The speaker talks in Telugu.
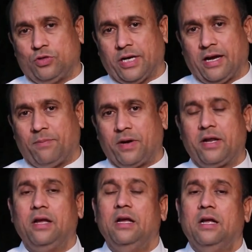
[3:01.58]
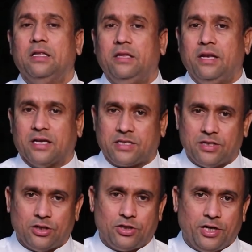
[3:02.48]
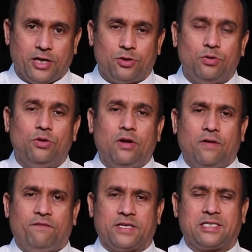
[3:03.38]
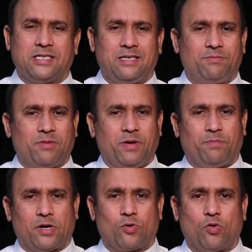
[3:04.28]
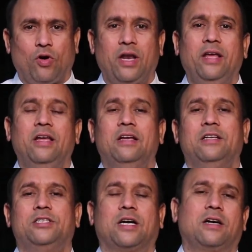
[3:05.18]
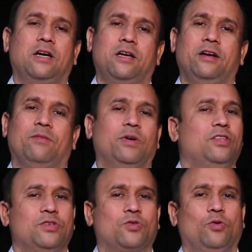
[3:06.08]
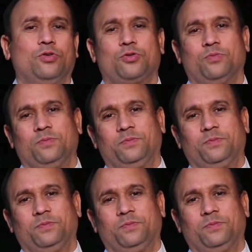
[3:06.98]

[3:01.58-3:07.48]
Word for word: వచ్చాయి కాబట్టి దీన్ని అశ్రద్ధ చేయొద్దు ఫస్ట్ సిమ్టమ్ని పట్టుకోవాలి చక్కటి ట్రీట్మెంట్ తీసుకోవచ్చు